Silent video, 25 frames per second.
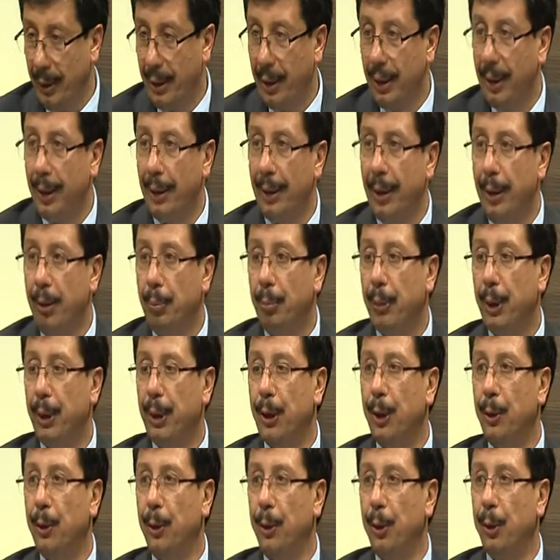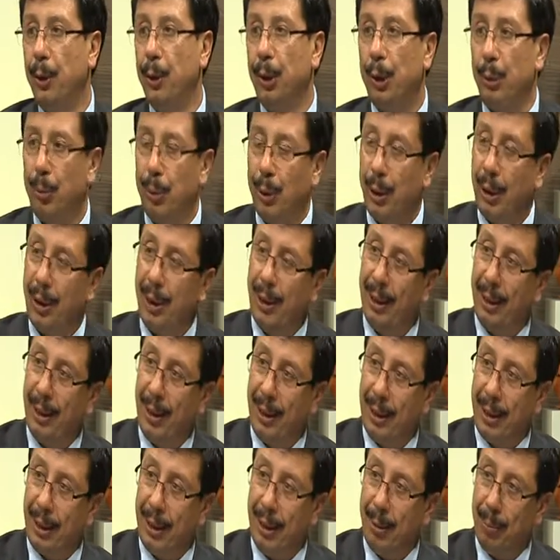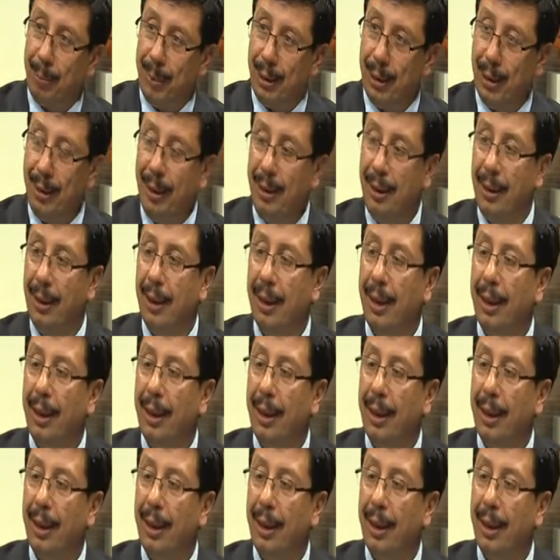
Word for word: denedik. Başarılı olunca buraya eklemledik.